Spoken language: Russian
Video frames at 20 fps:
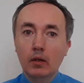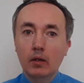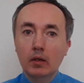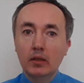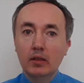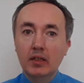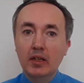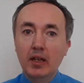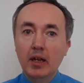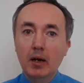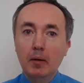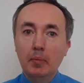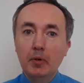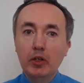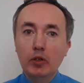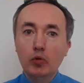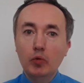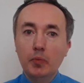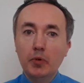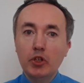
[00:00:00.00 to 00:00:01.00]
Для
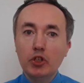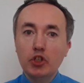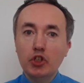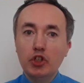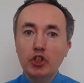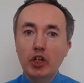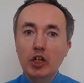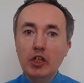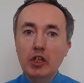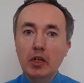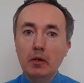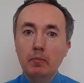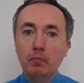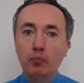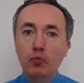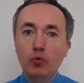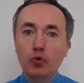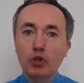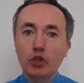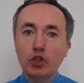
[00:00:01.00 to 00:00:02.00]
предупреждения
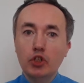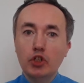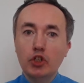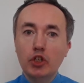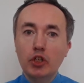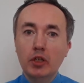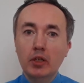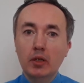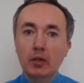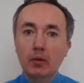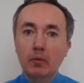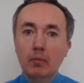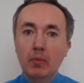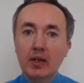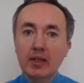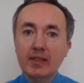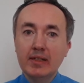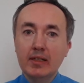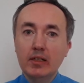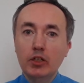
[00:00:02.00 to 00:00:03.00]
порчи
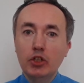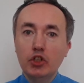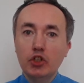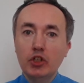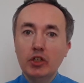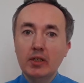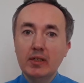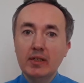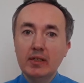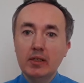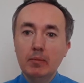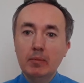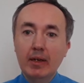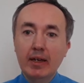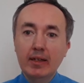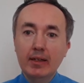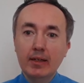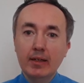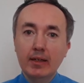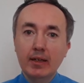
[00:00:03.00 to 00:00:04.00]
масличных
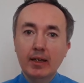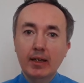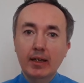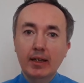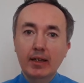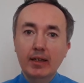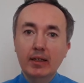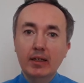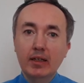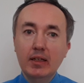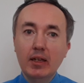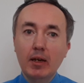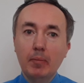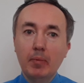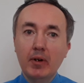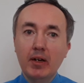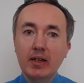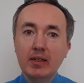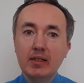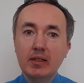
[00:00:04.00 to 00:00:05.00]
семян их
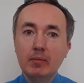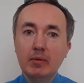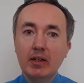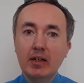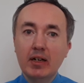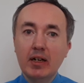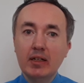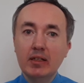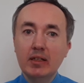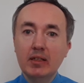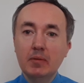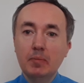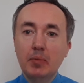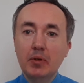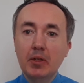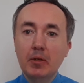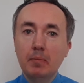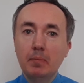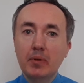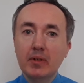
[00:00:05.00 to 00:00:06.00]
необходимо хранить
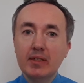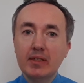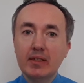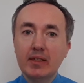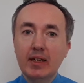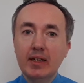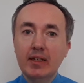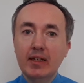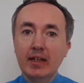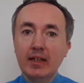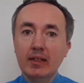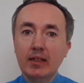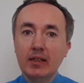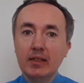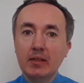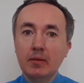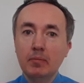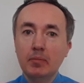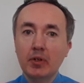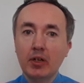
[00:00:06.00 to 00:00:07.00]
при постоянной
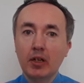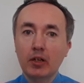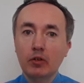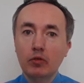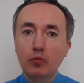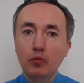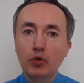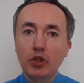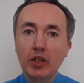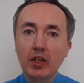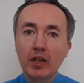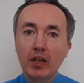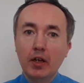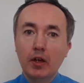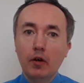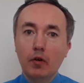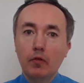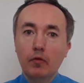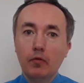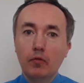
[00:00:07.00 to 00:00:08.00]
температуре
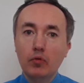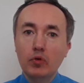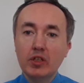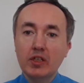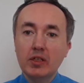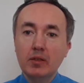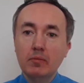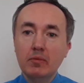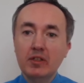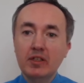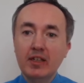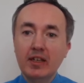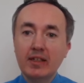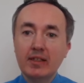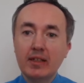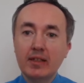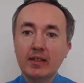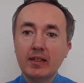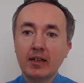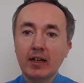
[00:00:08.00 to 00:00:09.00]

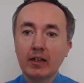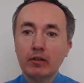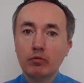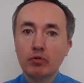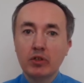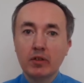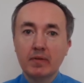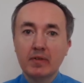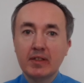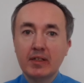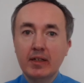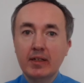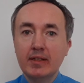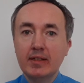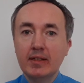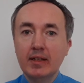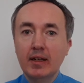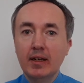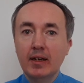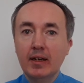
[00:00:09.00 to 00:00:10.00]
8-10 градусов
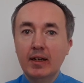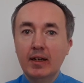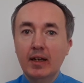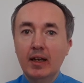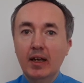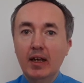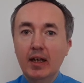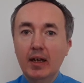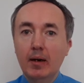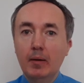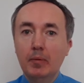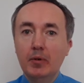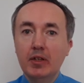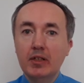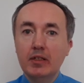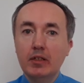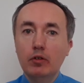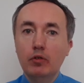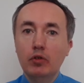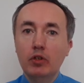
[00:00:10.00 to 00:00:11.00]
Цельсия и
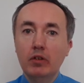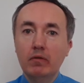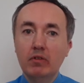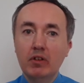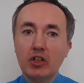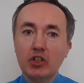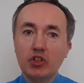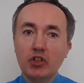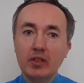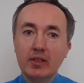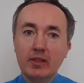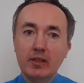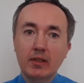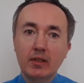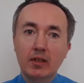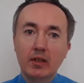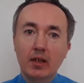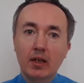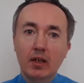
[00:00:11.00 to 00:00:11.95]
определенной влажности –